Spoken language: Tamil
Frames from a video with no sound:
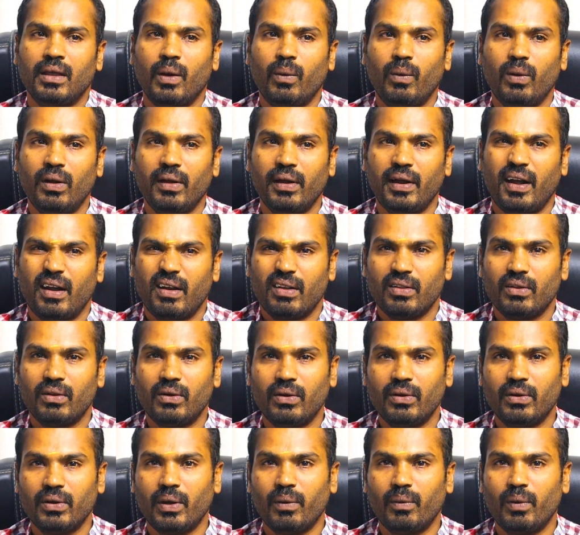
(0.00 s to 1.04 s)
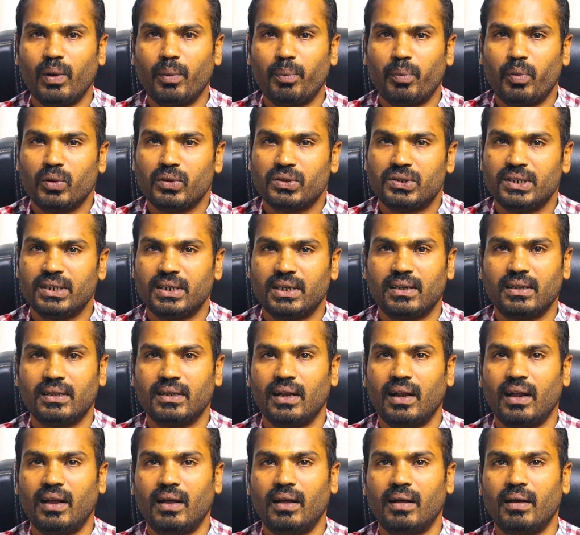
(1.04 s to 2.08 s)
எவ்வளோ இழந்தோம் எவ்வளோ
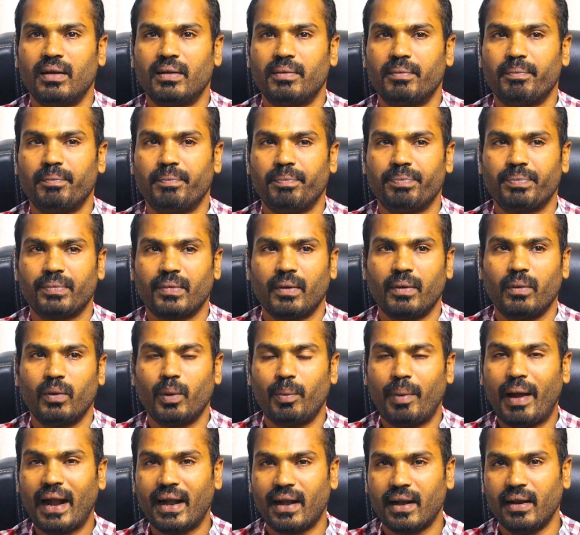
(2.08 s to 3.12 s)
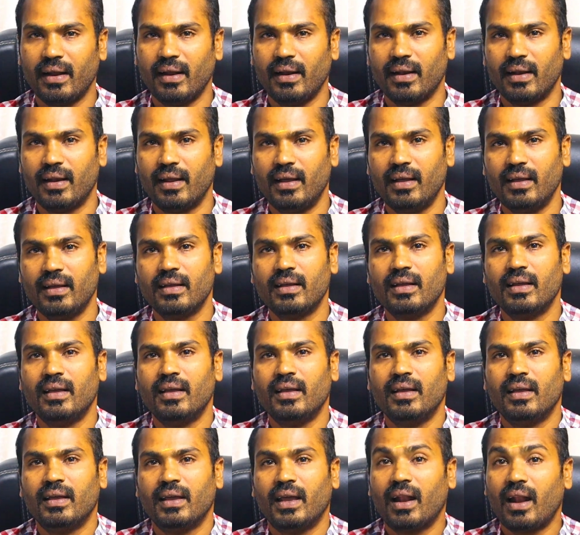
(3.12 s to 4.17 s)
போச்சுன்றதெல்லாம் ஒரு மேட்டரே இல்லை
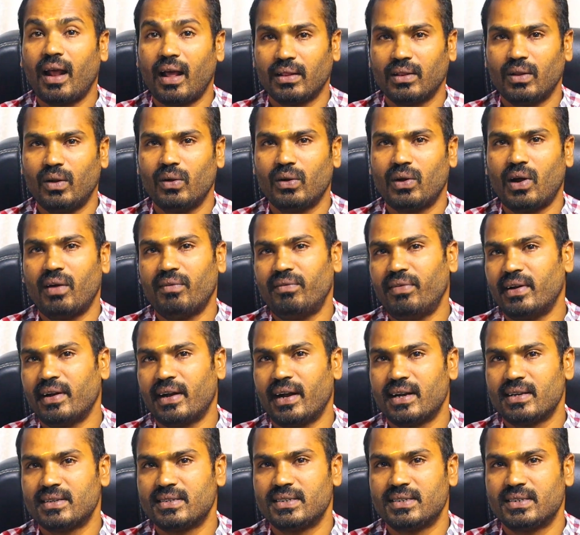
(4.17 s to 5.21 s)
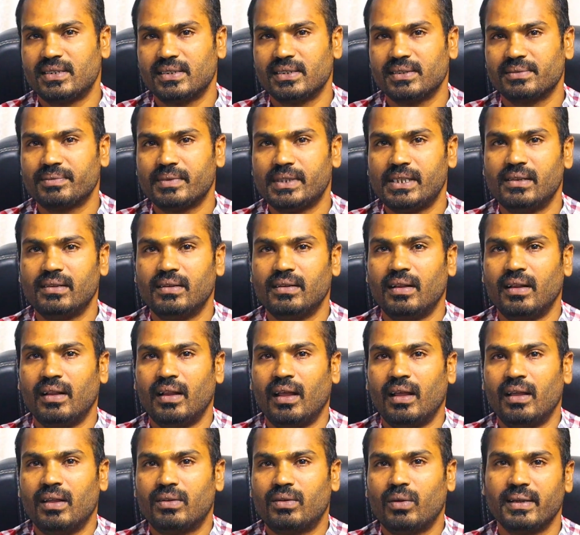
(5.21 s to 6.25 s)
ஏன்னா அந்தளவுக்கு கான்ஃபிடன்ட் கிடச்சிருச்சு
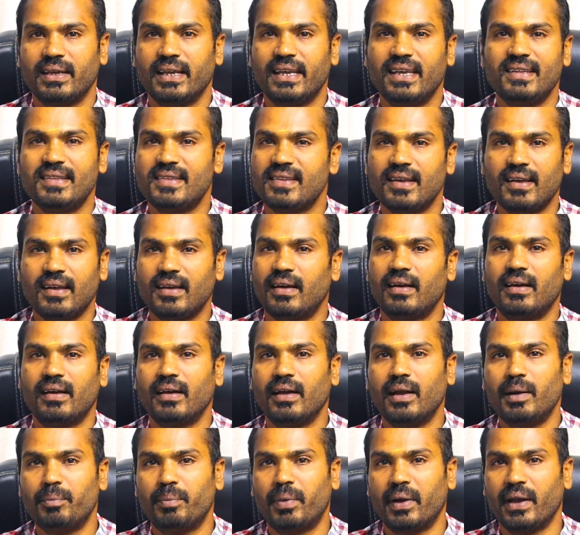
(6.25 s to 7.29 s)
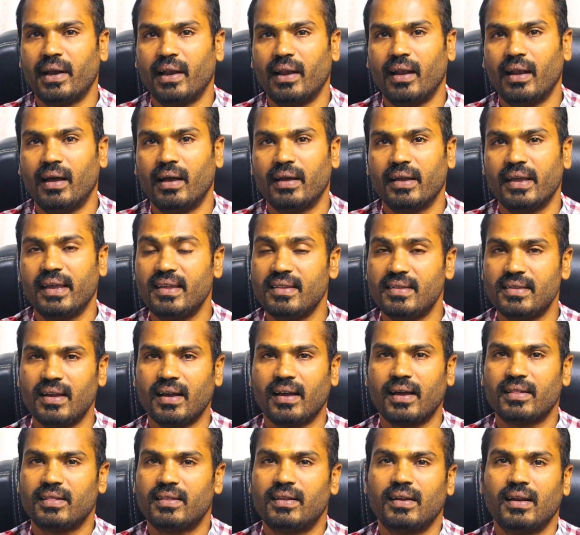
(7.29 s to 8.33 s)
ஈஸியாக ஏர்ன் பண்ணிடலாம்
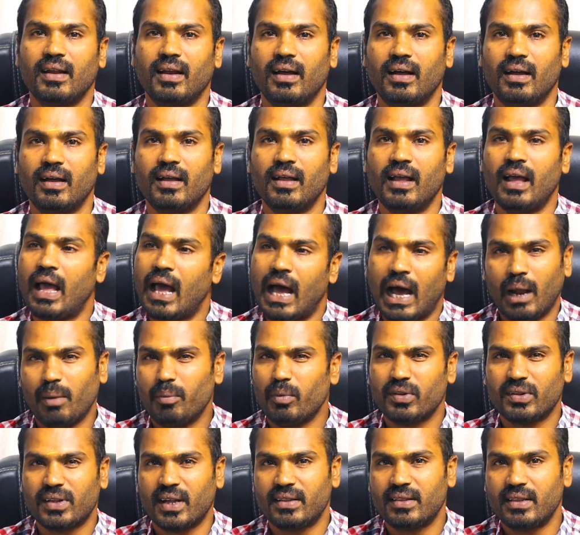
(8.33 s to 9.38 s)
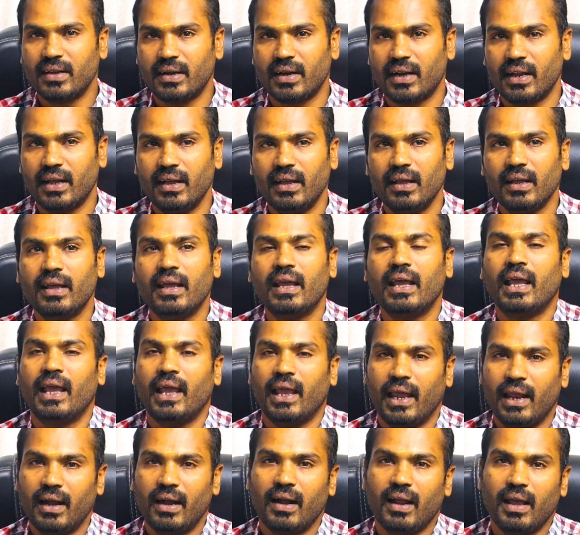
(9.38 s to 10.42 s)
ஈஸியாக கற்றுக்கலாம் ஆல்மோஸ்ட் கற்றுக்கிட்டேன்
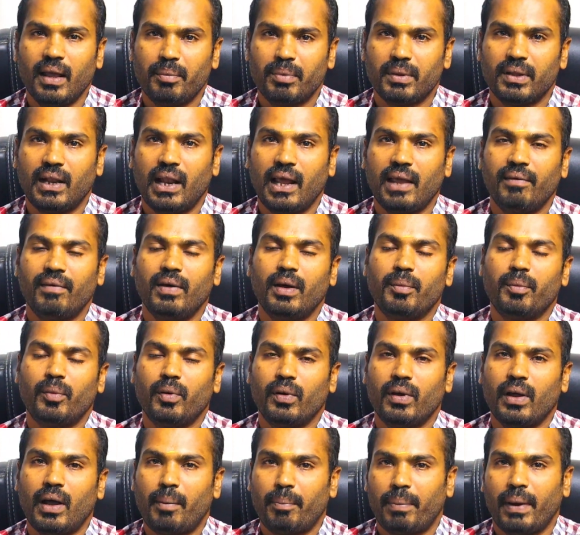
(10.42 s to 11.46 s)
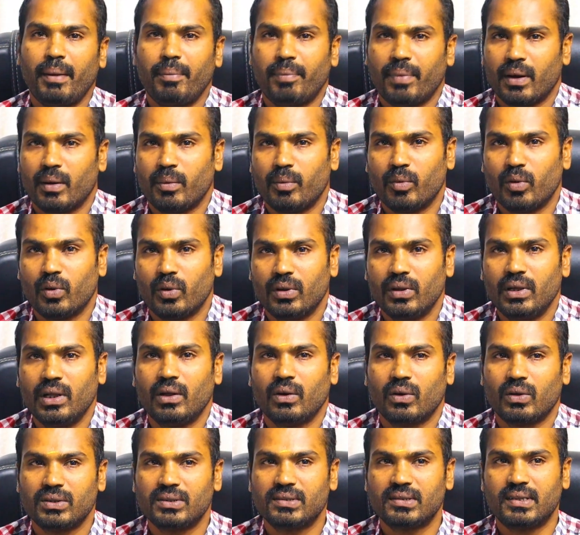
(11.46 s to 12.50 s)
என்னென்னா இப்போ அதை லைவாக போய் அப்ளை பண்ணும்போது
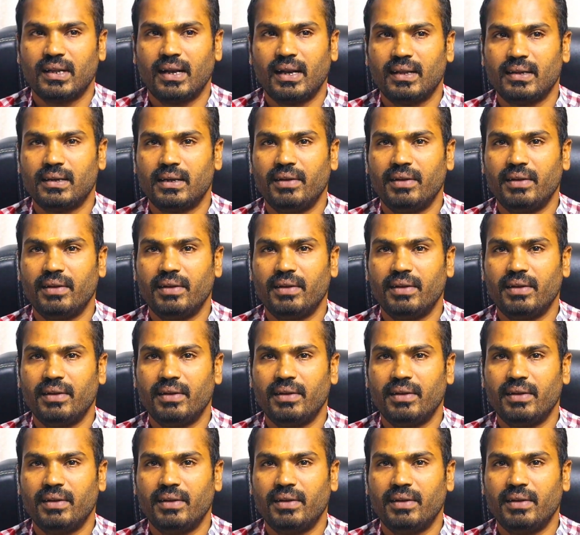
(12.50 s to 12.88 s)
அது கொஞ்சம் சில